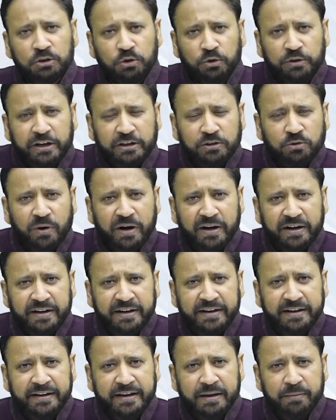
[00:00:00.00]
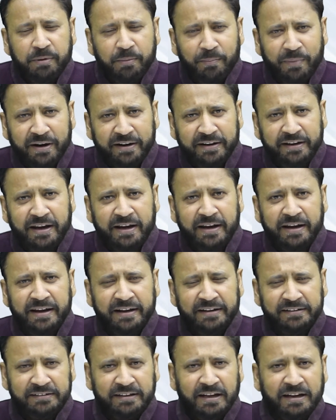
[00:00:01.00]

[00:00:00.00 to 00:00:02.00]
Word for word: तो ये जो हड्डी की बीमारियाँ हैं